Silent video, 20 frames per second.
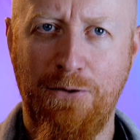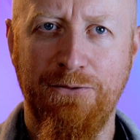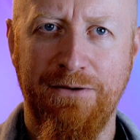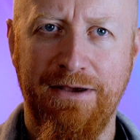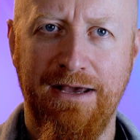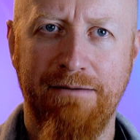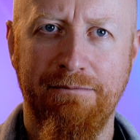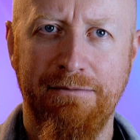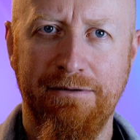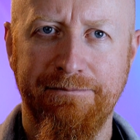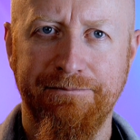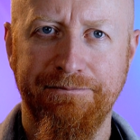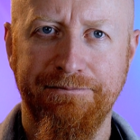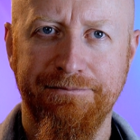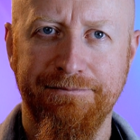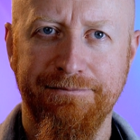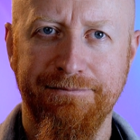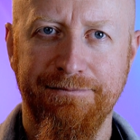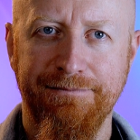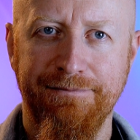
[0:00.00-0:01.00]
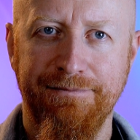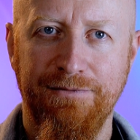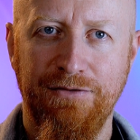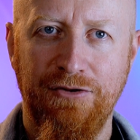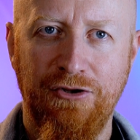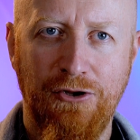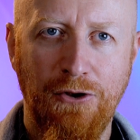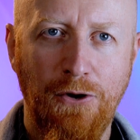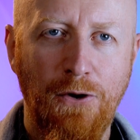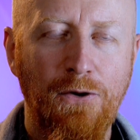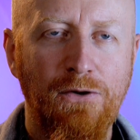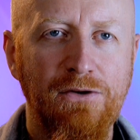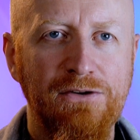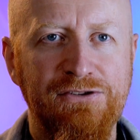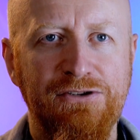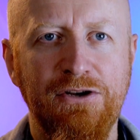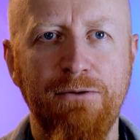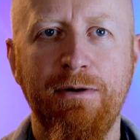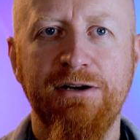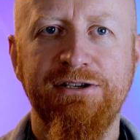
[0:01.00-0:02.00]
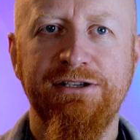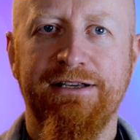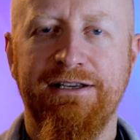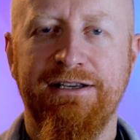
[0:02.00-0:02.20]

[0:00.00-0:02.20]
Bogiem, to zobacz,